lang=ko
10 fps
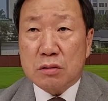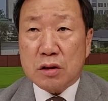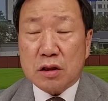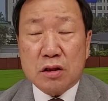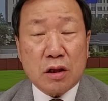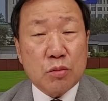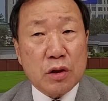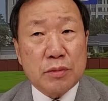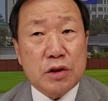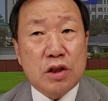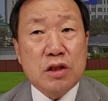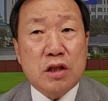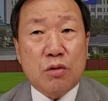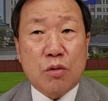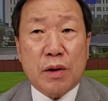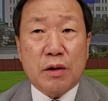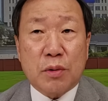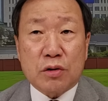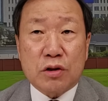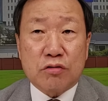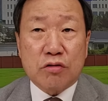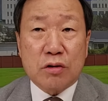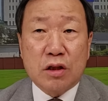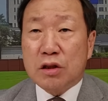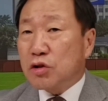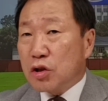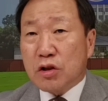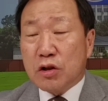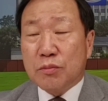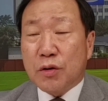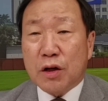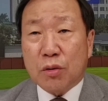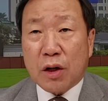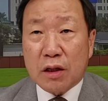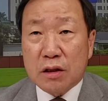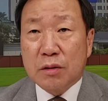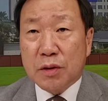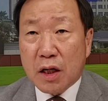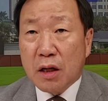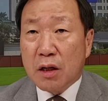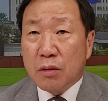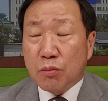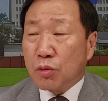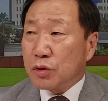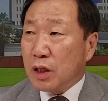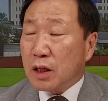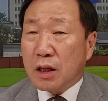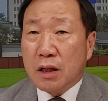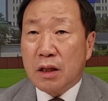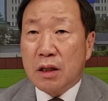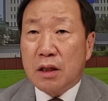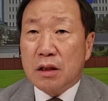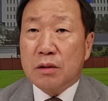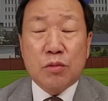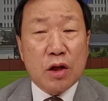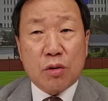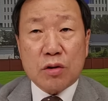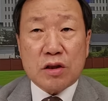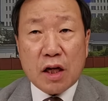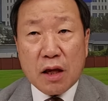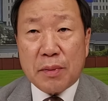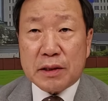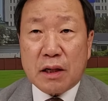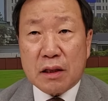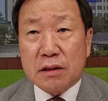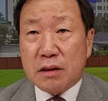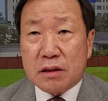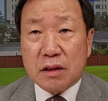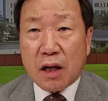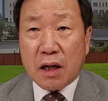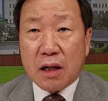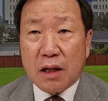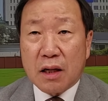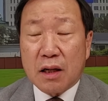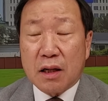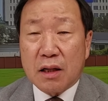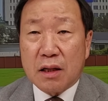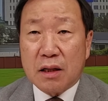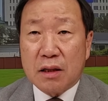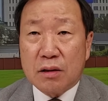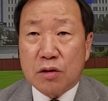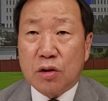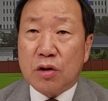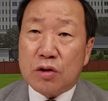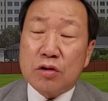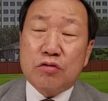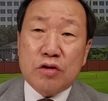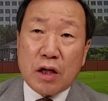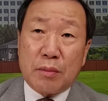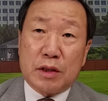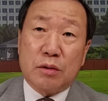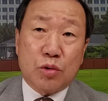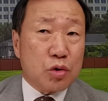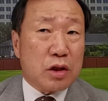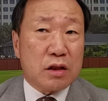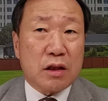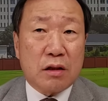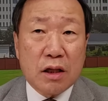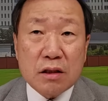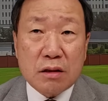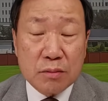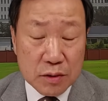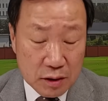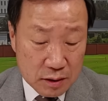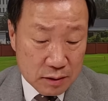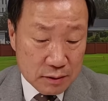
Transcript: 자칫 잘못하면 진실 공방이 벌어질 수 있고 그 최저 임대료라는 의미가 뭐냐? 임대료를 싸게 받으라는 뜻이냐? 그런 것들도 이제 아마 지금 조사가 다 돼 있을 겁니다.